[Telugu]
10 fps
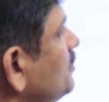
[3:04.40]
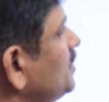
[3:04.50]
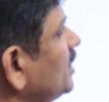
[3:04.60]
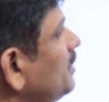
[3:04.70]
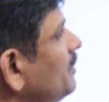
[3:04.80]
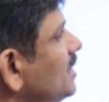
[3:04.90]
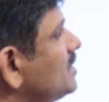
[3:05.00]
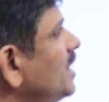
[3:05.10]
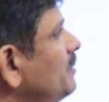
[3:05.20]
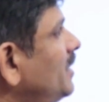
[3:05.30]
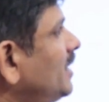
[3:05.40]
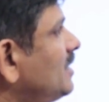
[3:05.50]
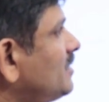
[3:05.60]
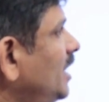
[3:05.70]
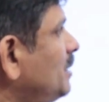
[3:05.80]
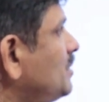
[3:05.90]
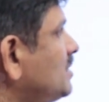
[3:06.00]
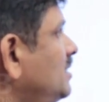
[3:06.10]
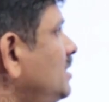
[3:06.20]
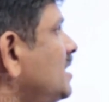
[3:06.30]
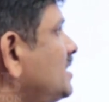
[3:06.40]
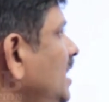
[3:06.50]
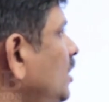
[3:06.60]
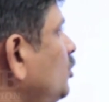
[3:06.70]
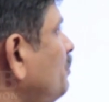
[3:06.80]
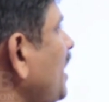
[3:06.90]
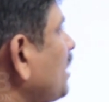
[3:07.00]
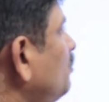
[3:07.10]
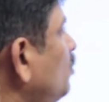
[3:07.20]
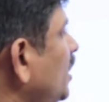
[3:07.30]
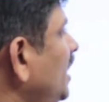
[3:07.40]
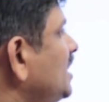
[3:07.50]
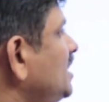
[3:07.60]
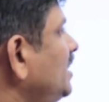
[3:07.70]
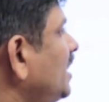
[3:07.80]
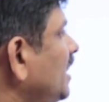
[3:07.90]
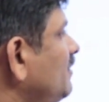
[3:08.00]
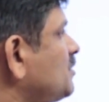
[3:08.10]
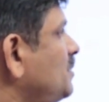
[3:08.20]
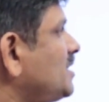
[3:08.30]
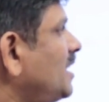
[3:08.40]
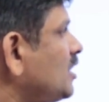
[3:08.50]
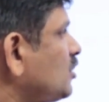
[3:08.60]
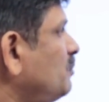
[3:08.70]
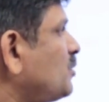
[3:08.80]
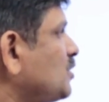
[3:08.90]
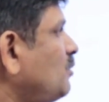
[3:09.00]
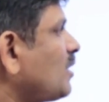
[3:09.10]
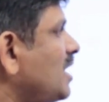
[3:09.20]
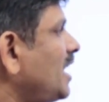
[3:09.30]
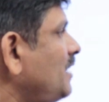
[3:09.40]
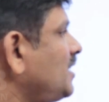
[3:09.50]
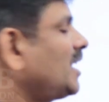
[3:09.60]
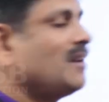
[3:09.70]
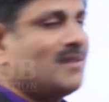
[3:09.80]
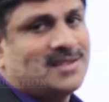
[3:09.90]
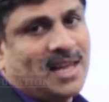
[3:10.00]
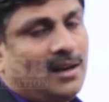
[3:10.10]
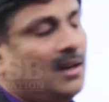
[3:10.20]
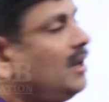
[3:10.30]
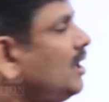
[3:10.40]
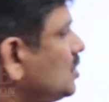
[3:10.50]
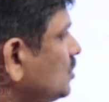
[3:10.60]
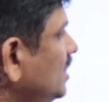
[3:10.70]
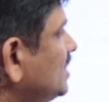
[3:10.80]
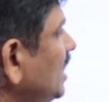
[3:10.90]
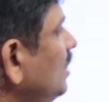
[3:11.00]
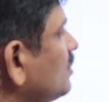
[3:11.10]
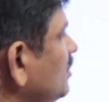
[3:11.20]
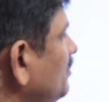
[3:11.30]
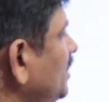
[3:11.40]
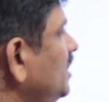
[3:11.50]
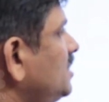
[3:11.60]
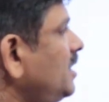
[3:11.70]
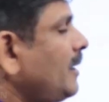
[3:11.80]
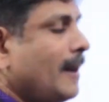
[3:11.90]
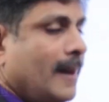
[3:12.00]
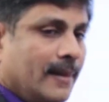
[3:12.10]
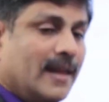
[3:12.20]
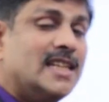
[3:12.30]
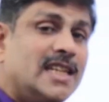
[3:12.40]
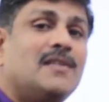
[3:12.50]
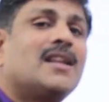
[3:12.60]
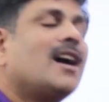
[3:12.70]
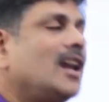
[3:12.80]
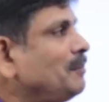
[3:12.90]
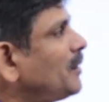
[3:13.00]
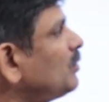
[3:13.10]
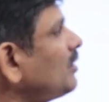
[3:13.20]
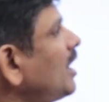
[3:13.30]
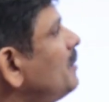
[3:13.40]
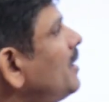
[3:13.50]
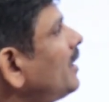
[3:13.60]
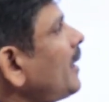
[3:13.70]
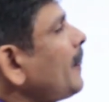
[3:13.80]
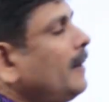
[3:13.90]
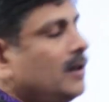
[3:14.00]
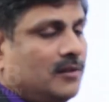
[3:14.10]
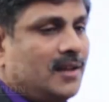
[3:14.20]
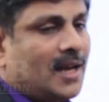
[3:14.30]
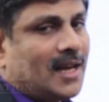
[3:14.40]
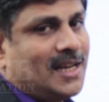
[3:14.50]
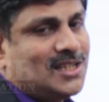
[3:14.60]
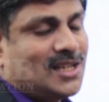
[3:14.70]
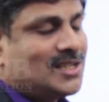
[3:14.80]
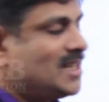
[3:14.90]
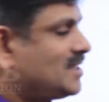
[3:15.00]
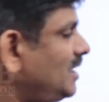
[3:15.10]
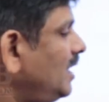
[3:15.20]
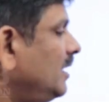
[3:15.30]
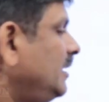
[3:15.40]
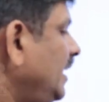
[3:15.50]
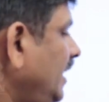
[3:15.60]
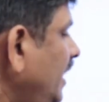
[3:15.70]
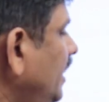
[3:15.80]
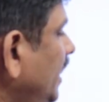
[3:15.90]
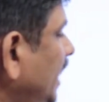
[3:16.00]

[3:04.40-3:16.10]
ఆఫ్ సబ్సిడీ కెమికల్స్ అండ్ మెటీరియల్స్ ఎనేబుల్ ద సెల్ టు ప్యాక్ మోర్ ఎనర్జీ ఇన్ ద గివెన్ స్పేస్ అండ్ ఆల్సో ఇంప్రూవ్ ద ఓవరాల్ లైఫ్ సైకిల్ ఆఫ్ ద సెల్ సో ఈ సెల్కు సంబంధించి దాని జీవితకాలం పెరుగుతుందన్నమాట ఈ విధంగా రీసెర్చ్ చేసి దీన్ని